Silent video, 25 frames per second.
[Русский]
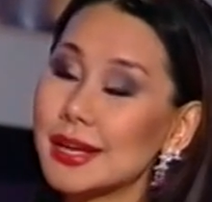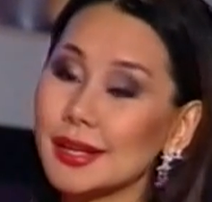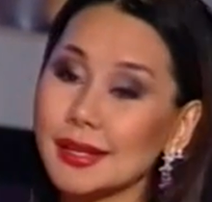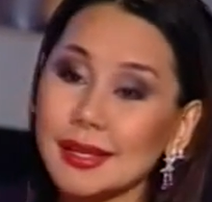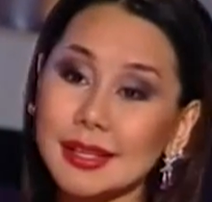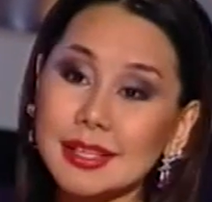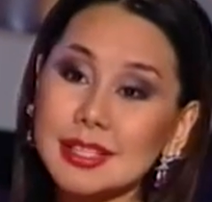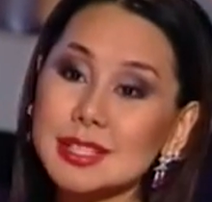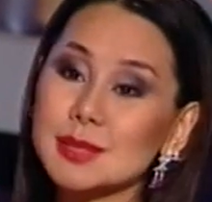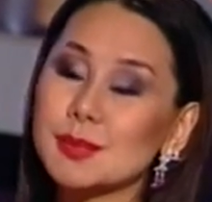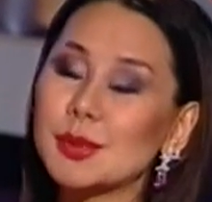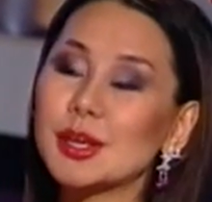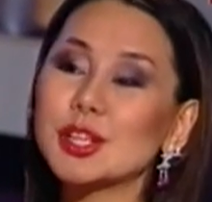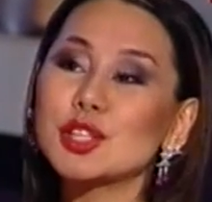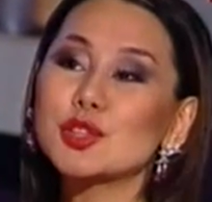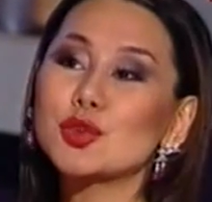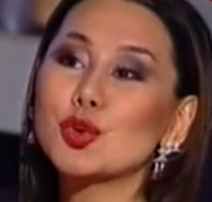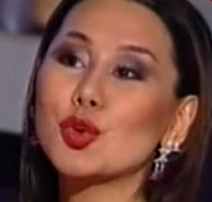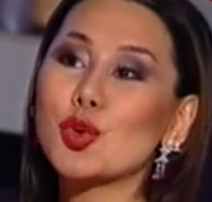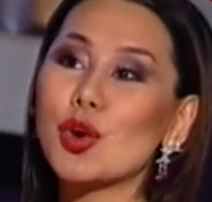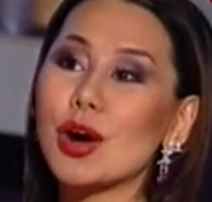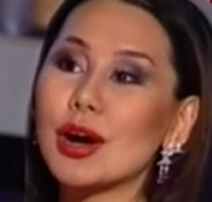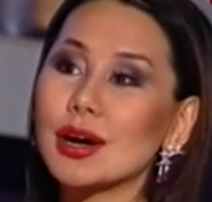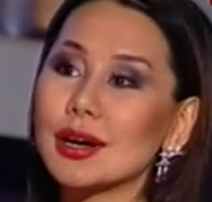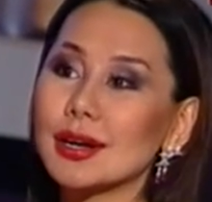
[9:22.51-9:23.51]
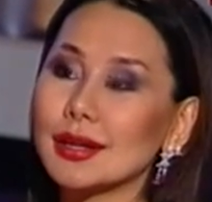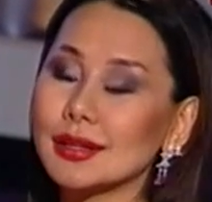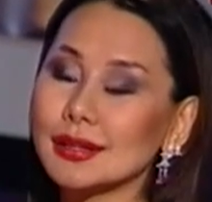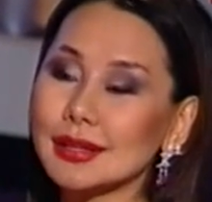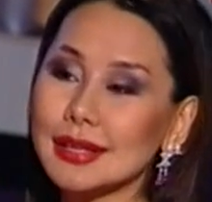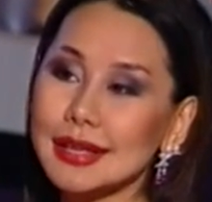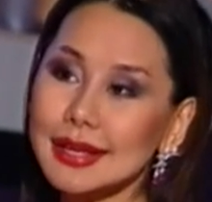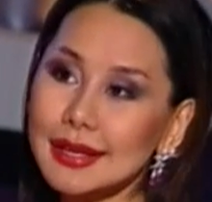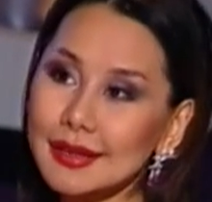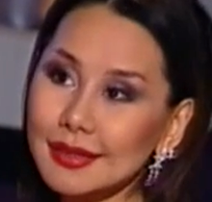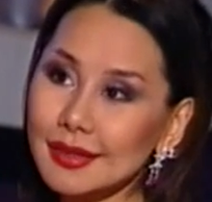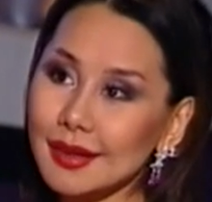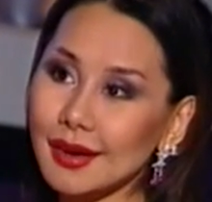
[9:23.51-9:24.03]
Я не спрашиваю
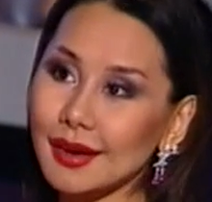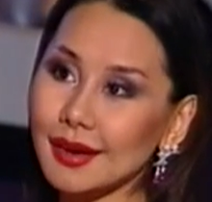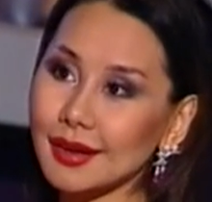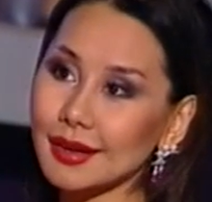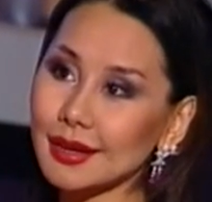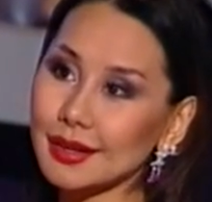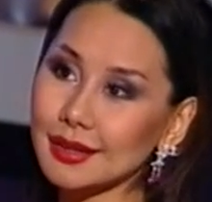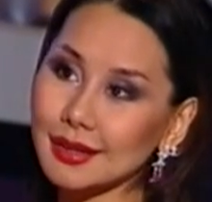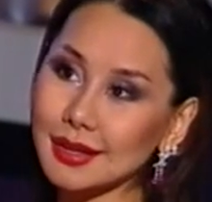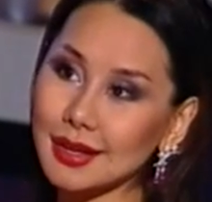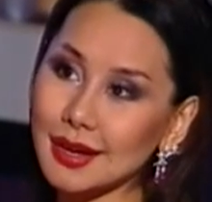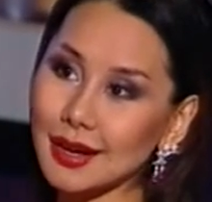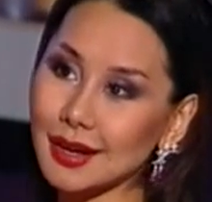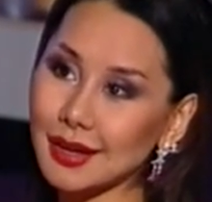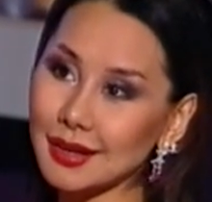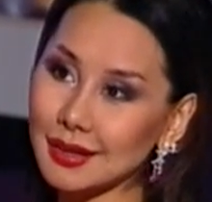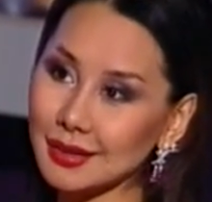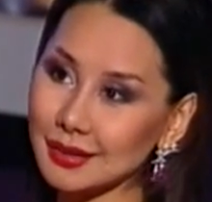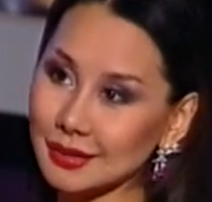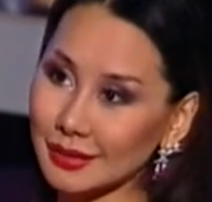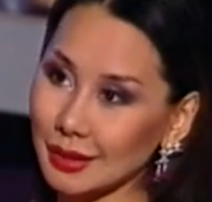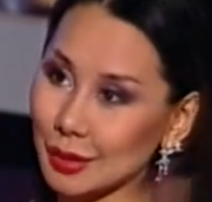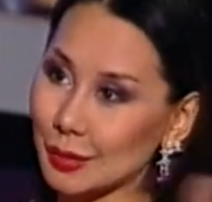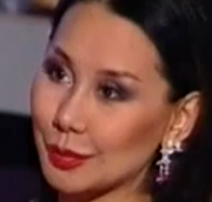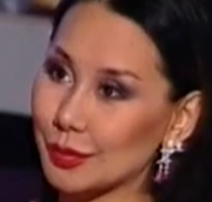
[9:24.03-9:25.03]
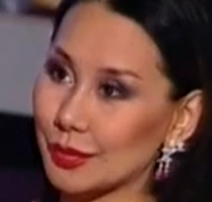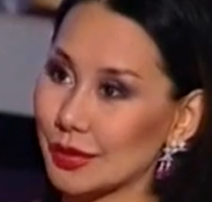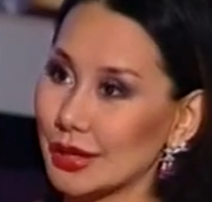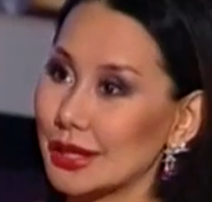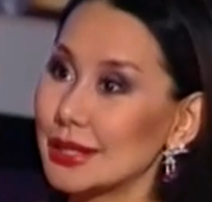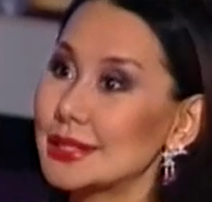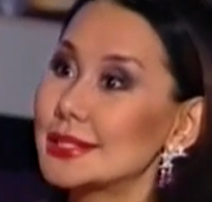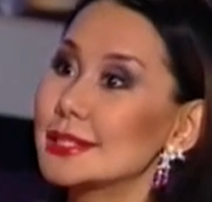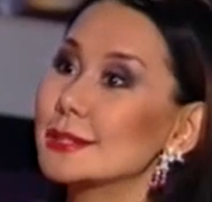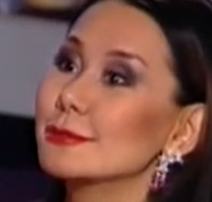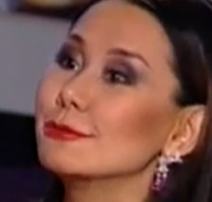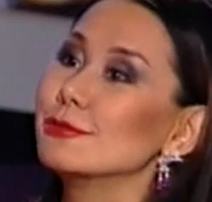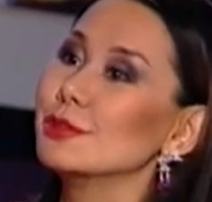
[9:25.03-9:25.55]
конкретно о гонорарах там,
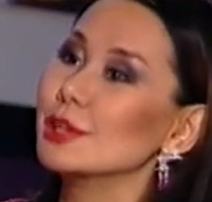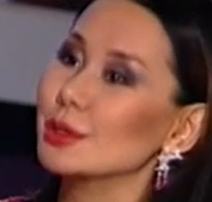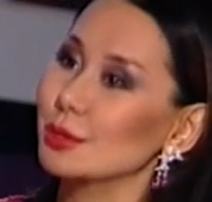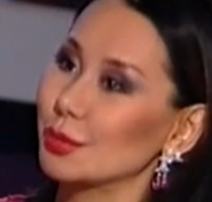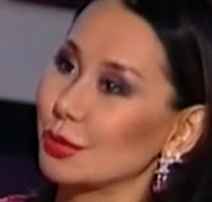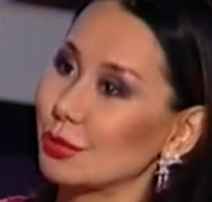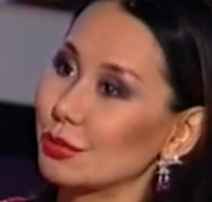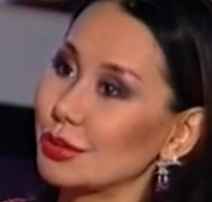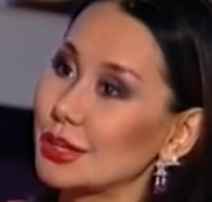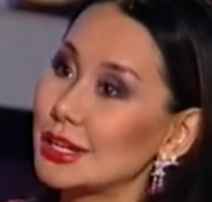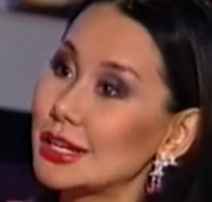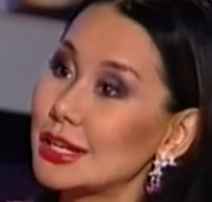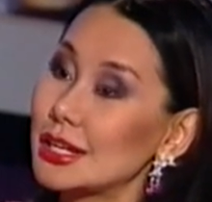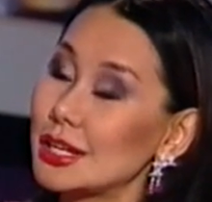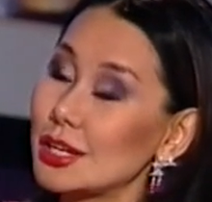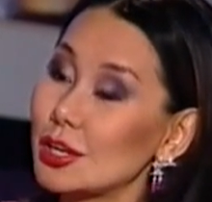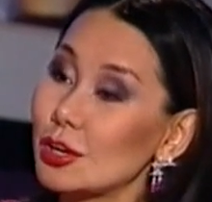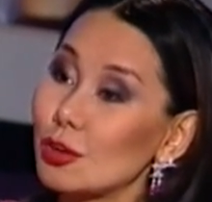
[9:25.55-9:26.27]
этих фильмов. Угу.